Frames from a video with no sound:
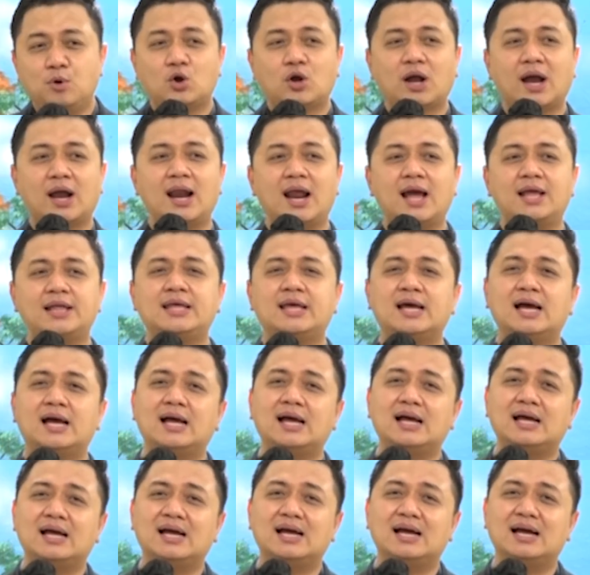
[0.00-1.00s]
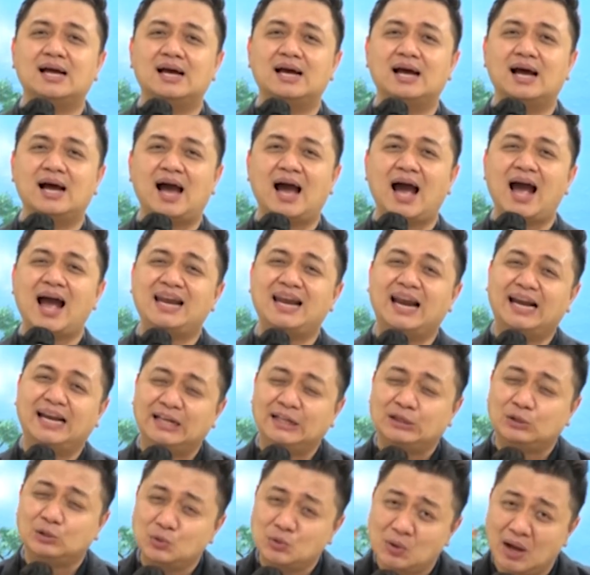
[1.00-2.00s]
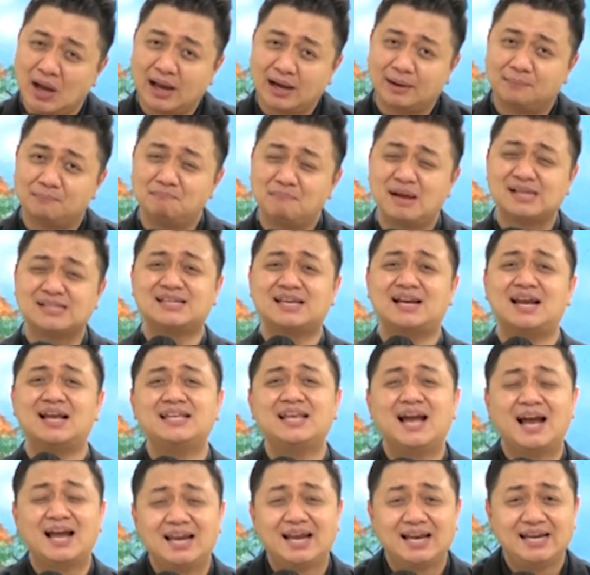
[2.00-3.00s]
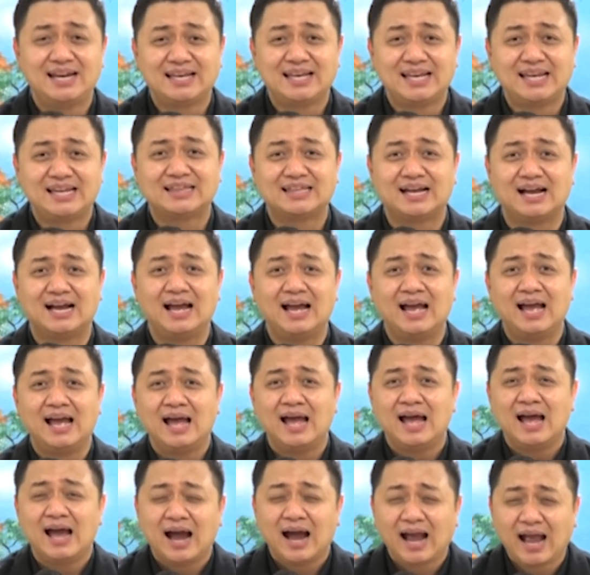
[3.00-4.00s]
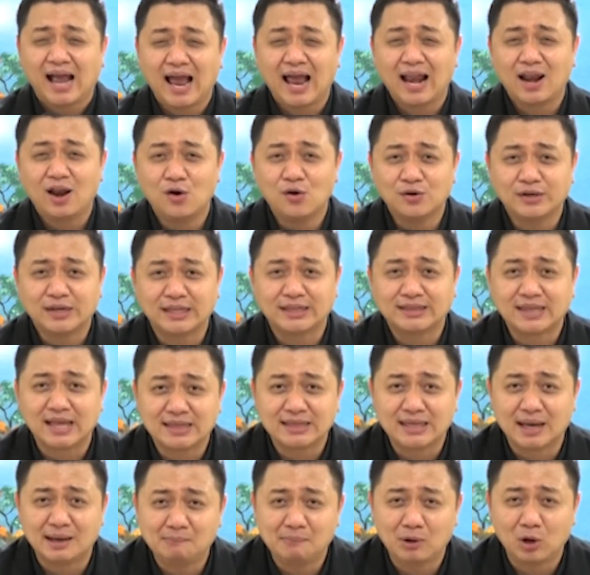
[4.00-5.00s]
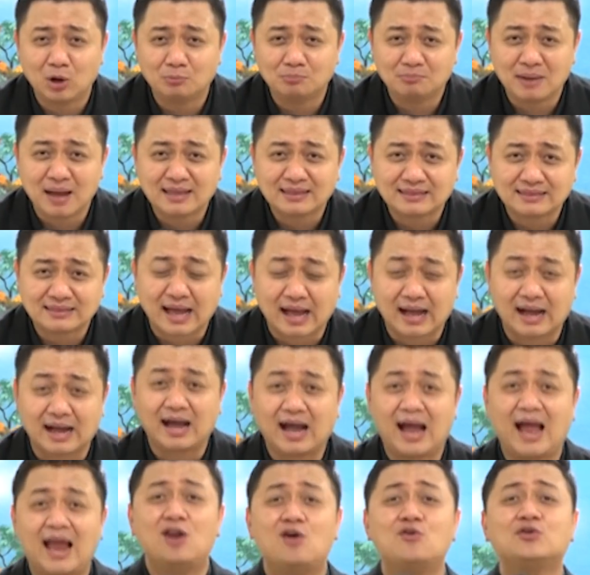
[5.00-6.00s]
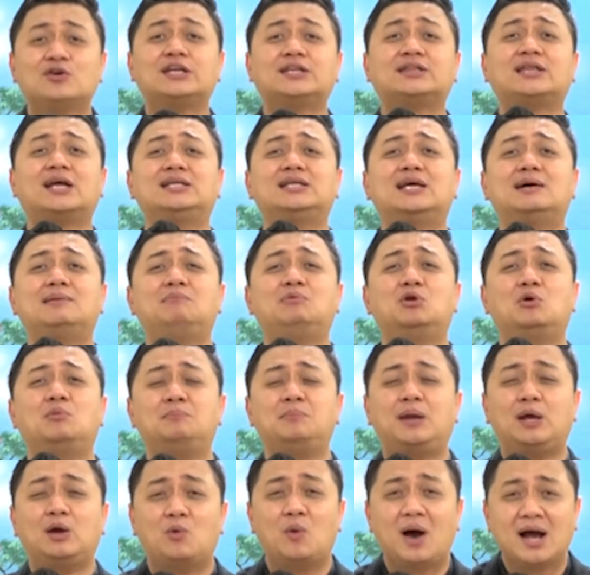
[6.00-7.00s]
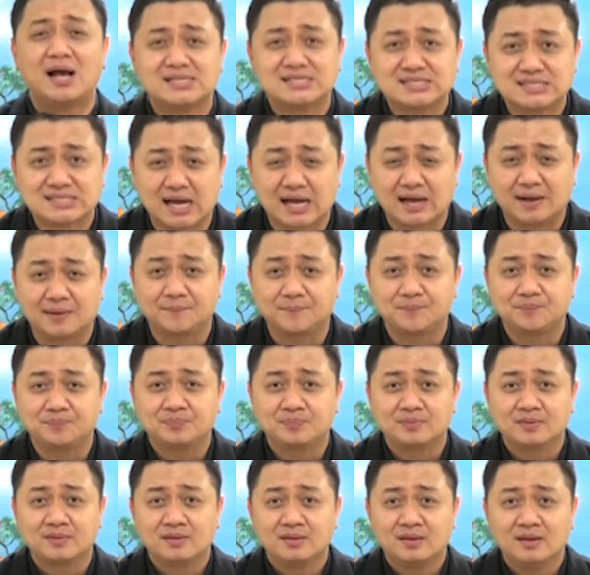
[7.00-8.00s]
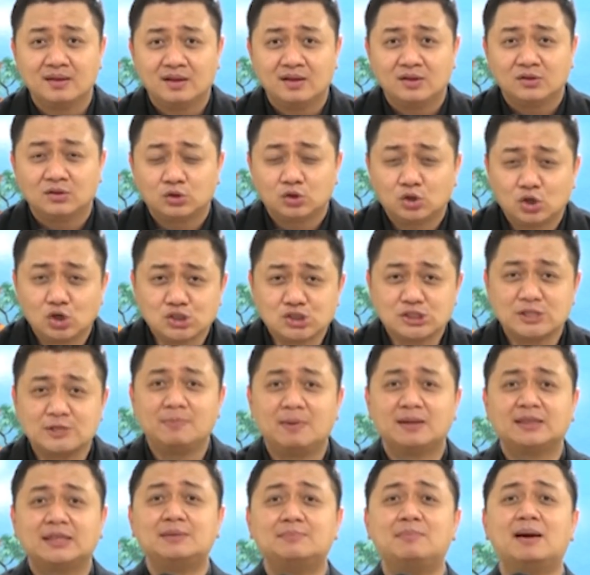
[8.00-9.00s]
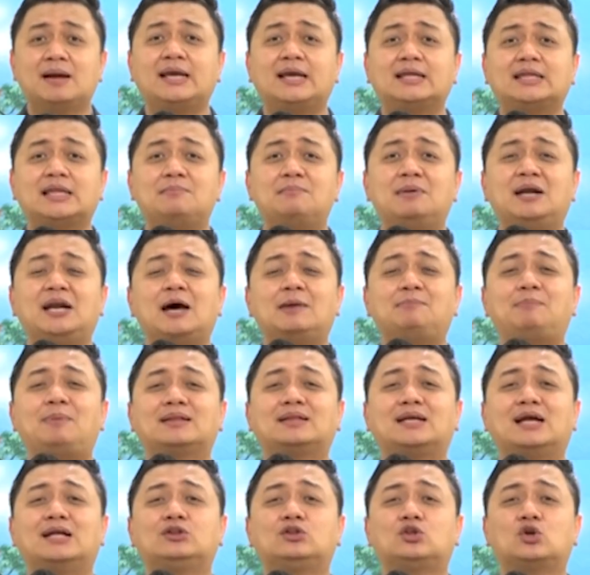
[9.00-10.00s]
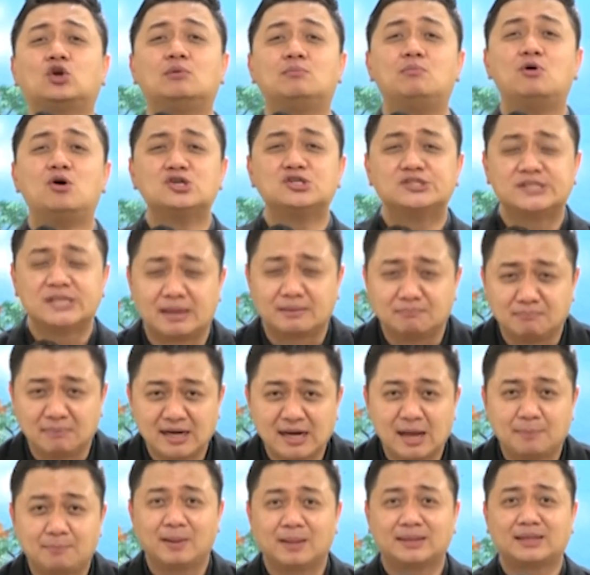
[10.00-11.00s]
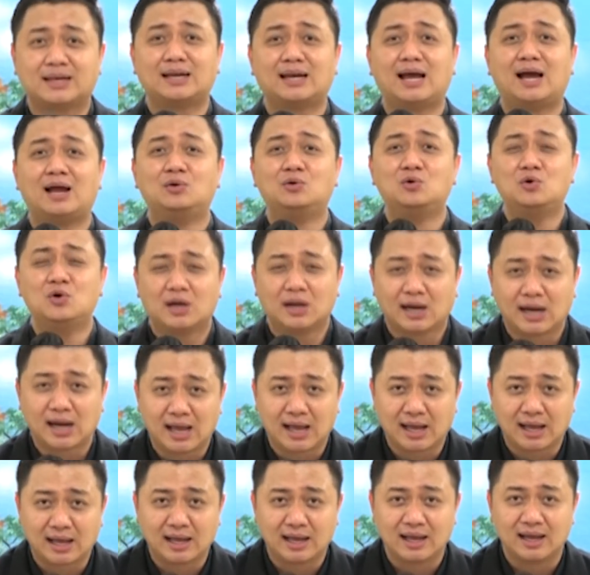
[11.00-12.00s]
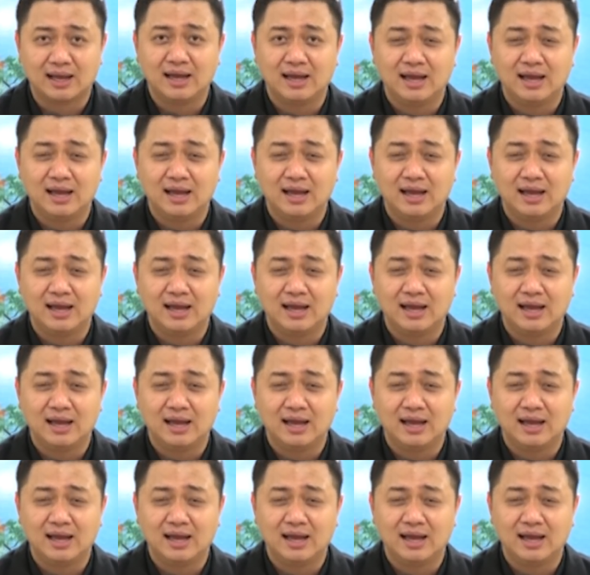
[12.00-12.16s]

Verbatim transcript: bukan hanya ada di Tuhan, masalahnya ada di kita. Kalau kitanya belum matang, kalau kitanya belum dewasa, terus tiba-tiba kita mendapatkan terobosan, mendapatkan anugerah,